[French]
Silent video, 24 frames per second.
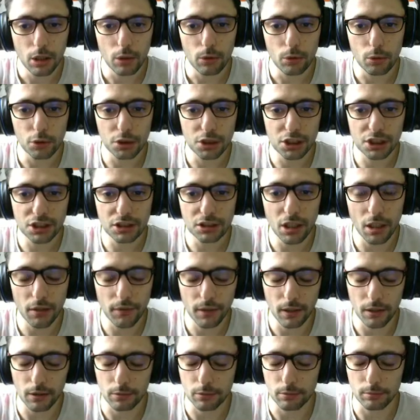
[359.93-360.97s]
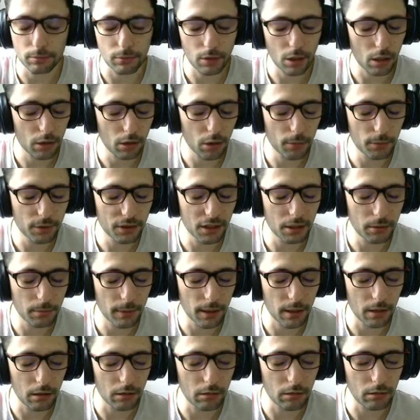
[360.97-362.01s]
Le Ishiza, enfin, comment ça
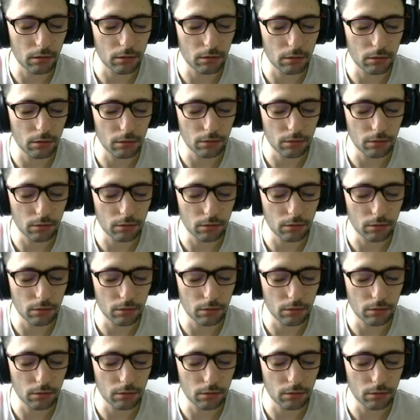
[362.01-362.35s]
s'appelle euh,